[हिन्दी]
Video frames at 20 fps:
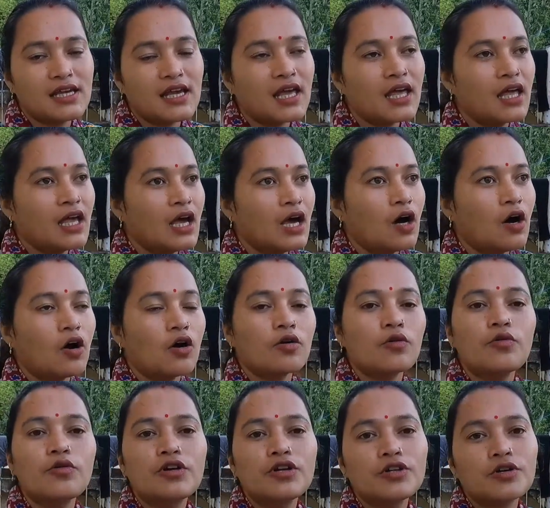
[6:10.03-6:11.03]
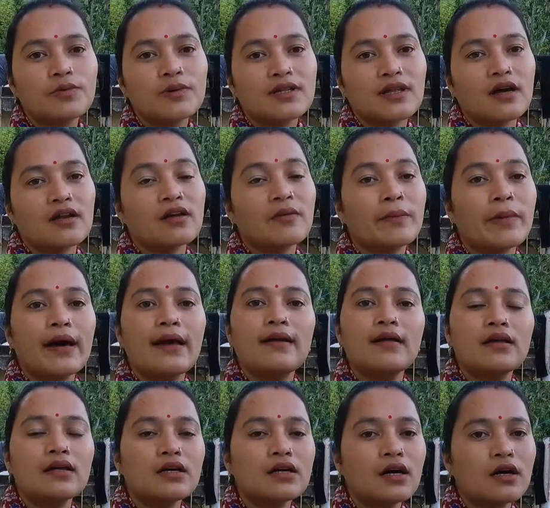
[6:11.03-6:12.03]
नहीं है और गुड्डी तो बता रही है
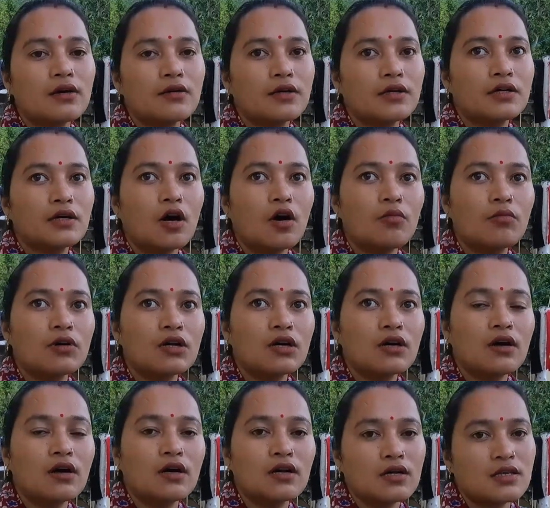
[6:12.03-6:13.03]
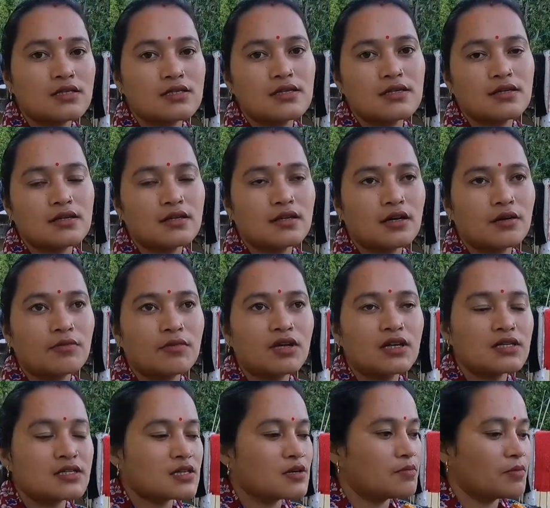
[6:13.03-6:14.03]
पहले ना ये गांव में ना हर किसी के घर में
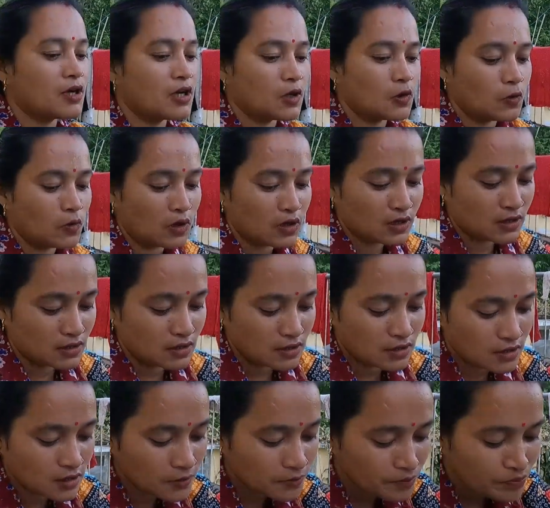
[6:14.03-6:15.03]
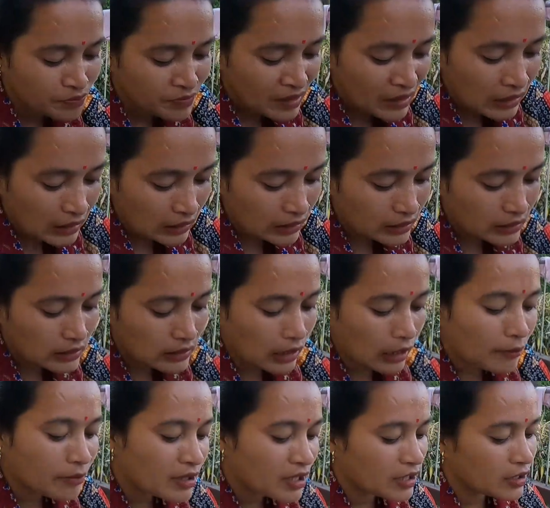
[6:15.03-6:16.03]
ना इसकी बेल हुआ करती थी लेकिन
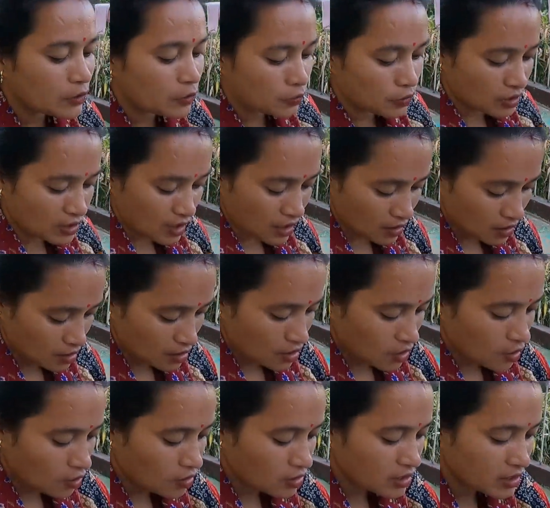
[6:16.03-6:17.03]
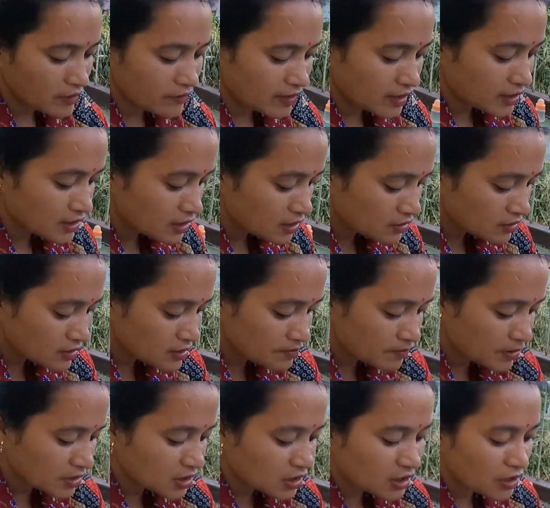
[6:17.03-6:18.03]
अब नहीं होती है और ये वाले ना कि
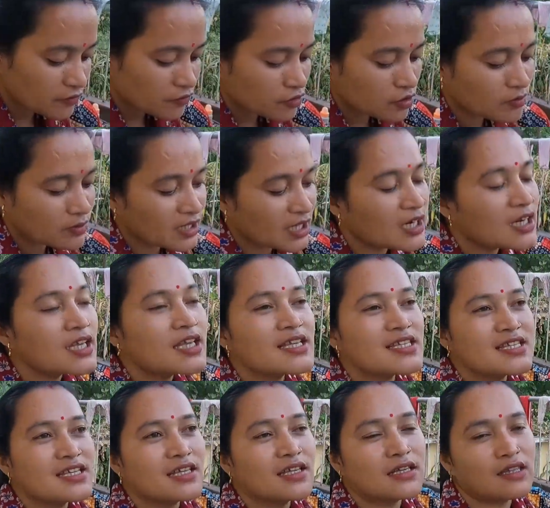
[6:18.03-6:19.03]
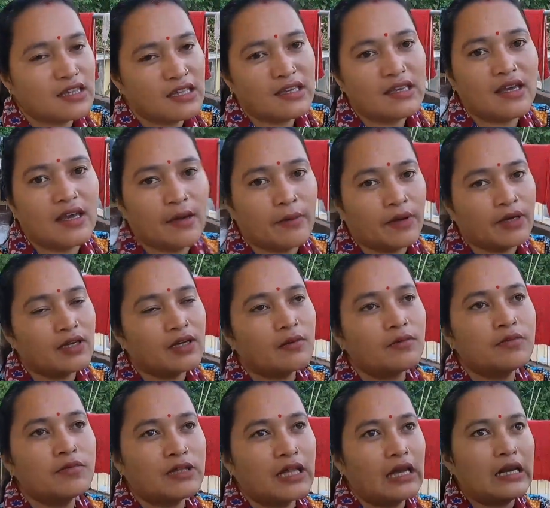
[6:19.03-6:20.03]
पतिदेव को ना पता नहीं किसी ने दिए हैं
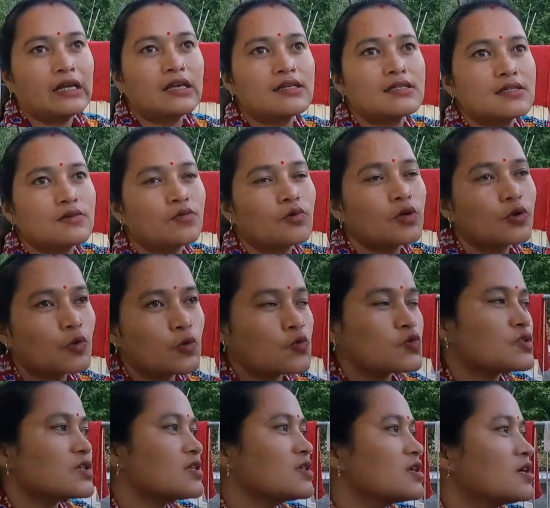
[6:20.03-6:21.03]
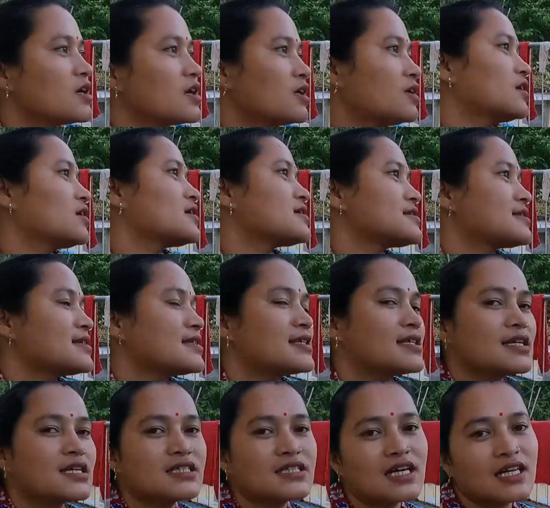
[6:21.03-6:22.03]
भैया पता नहीं किसी उनके दोस्त ने दिए है या किसने
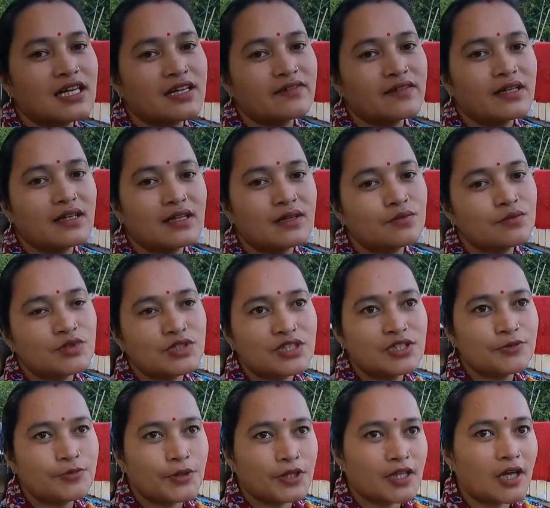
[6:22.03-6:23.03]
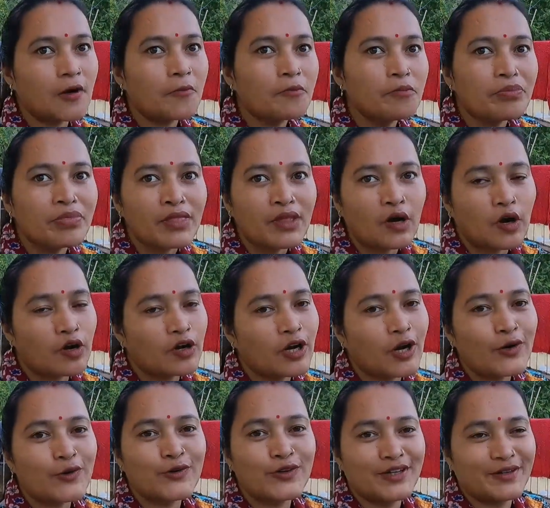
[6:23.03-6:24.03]
दिए है जानने वाले ने मुझे नहीं पता और
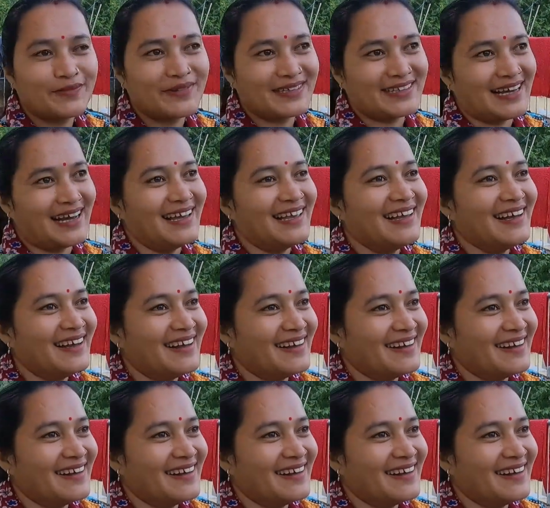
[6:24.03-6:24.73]
ना उन्होंने बताया